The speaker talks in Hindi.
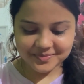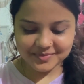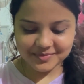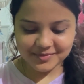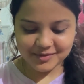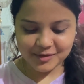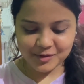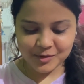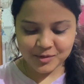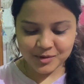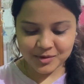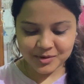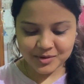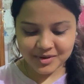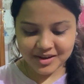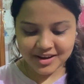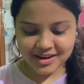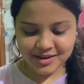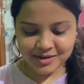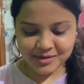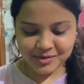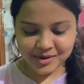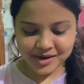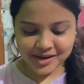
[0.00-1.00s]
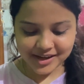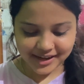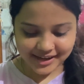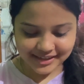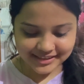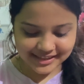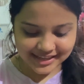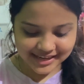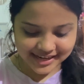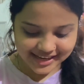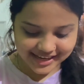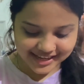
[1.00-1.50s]
फोन को इन लोगों ने
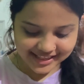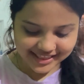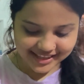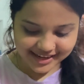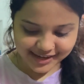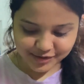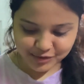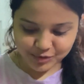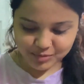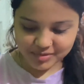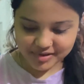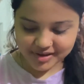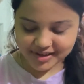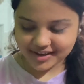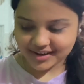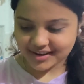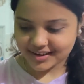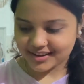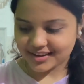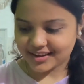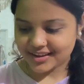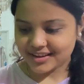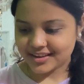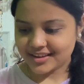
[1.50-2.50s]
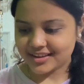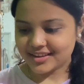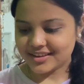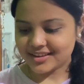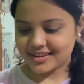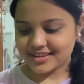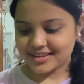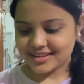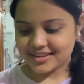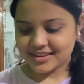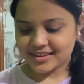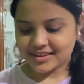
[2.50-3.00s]
खजाने की तरह छुपा के रखा
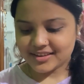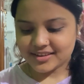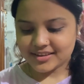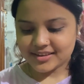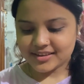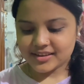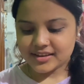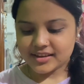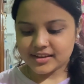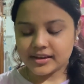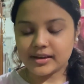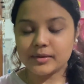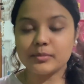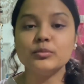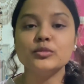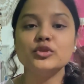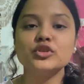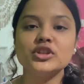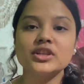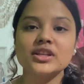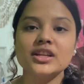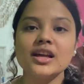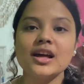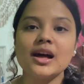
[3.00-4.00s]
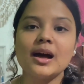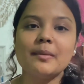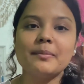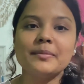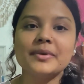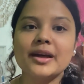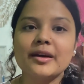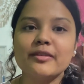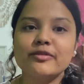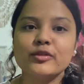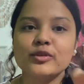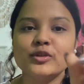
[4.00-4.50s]
है मुझे ना
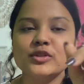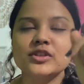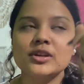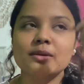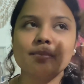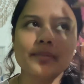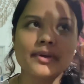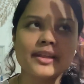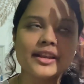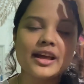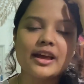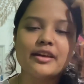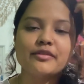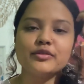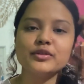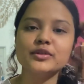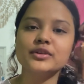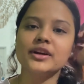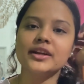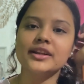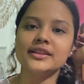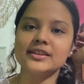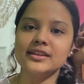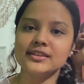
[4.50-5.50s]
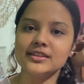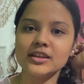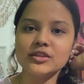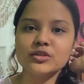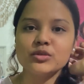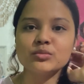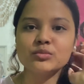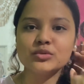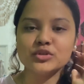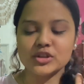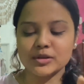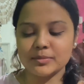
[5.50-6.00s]
अपना फ़ोन जब मैंने आईफोन ख़रीदा था तो
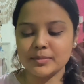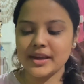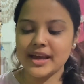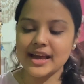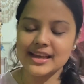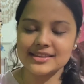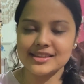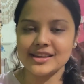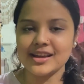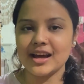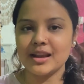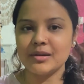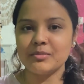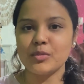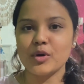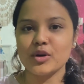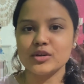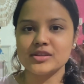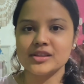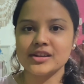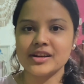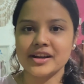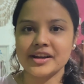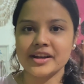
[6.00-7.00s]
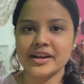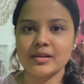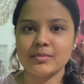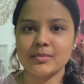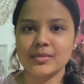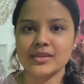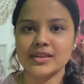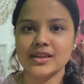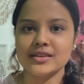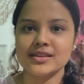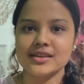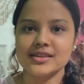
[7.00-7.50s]
मुझे भी ऐसे अनबॉक्सिंग करने का
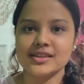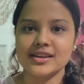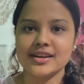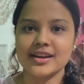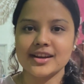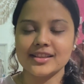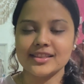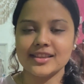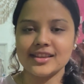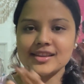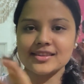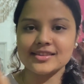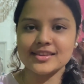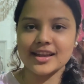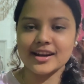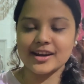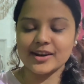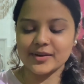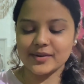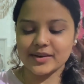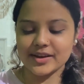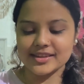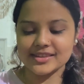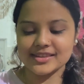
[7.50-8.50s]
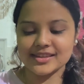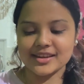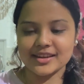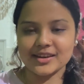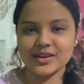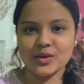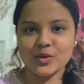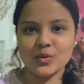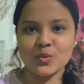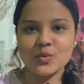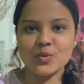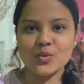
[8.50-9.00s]
मन था जैसे करते ना सारे लोग ऐसे
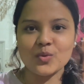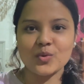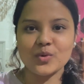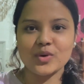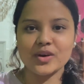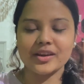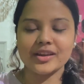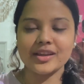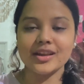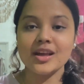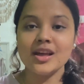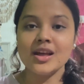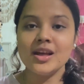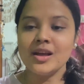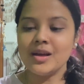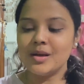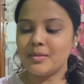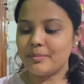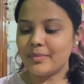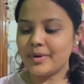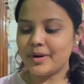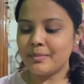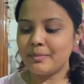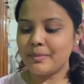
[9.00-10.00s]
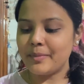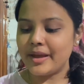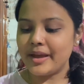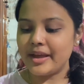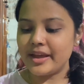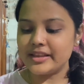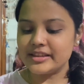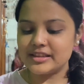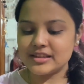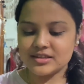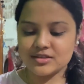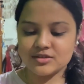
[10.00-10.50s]
करके वो करके पर मैं
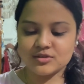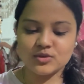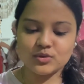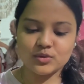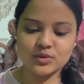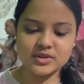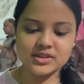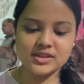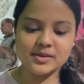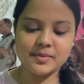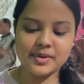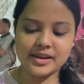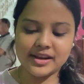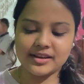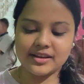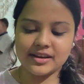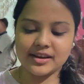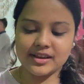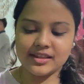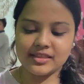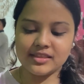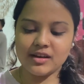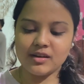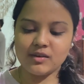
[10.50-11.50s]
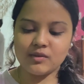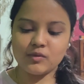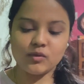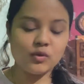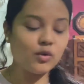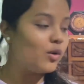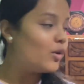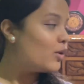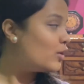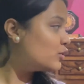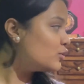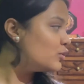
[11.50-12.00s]
जिस स्टोर से मैंने ख़रीदा
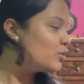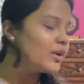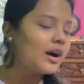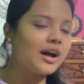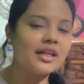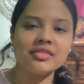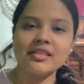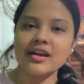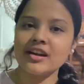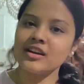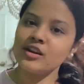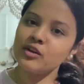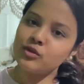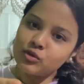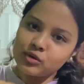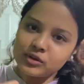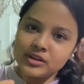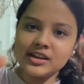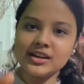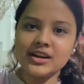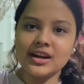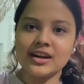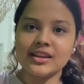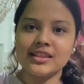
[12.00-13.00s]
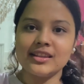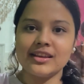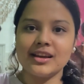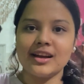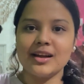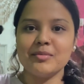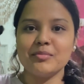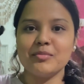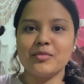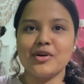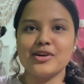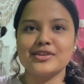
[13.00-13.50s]
वो दुकानदार ने खुद ही कर दिया
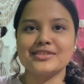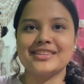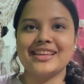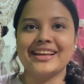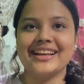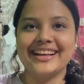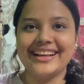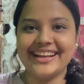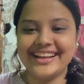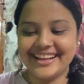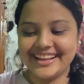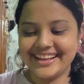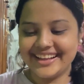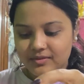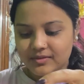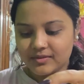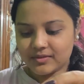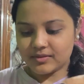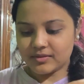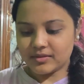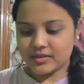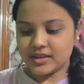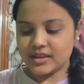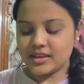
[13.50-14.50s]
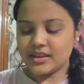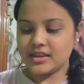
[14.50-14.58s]
अनबॉक्सिंग